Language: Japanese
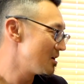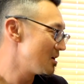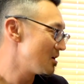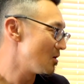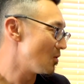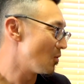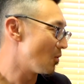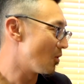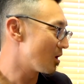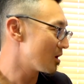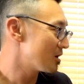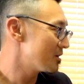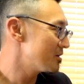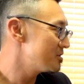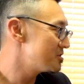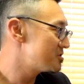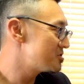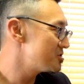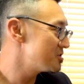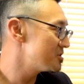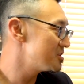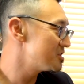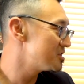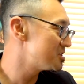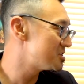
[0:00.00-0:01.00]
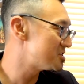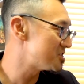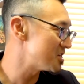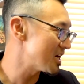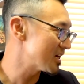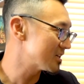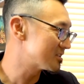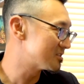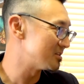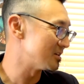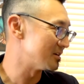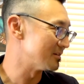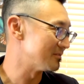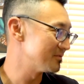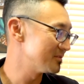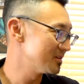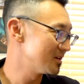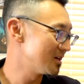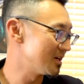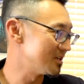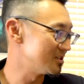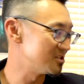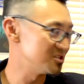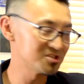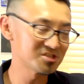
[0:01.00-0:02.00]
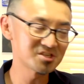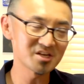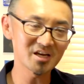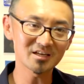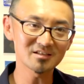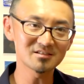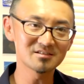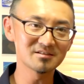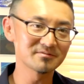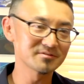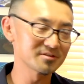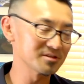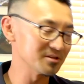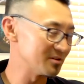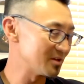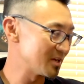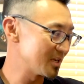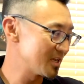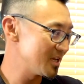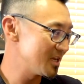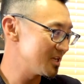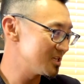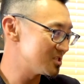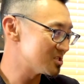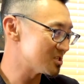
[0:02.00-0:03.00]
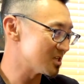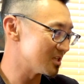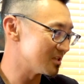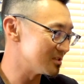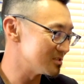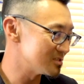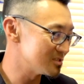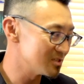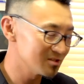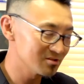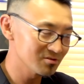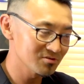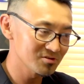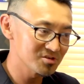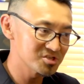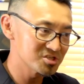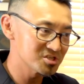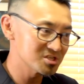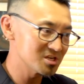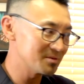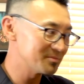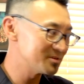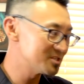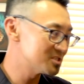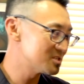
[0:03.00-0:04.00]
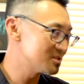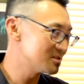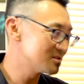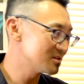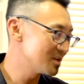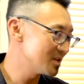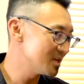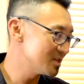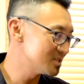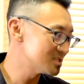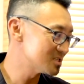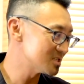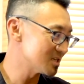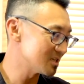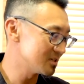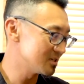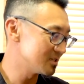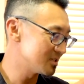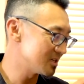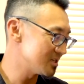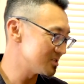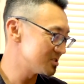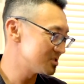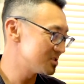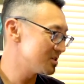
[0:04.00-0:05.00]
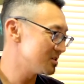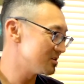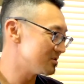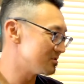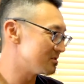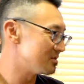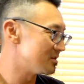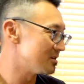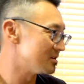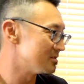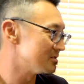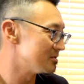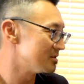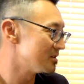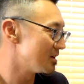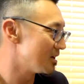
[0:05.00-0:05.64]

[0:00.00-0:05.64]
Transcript: What are you doing, detective? はい、detective っていうのは刑事さんですね。取り調べしてる刑事さんに対して言ってる。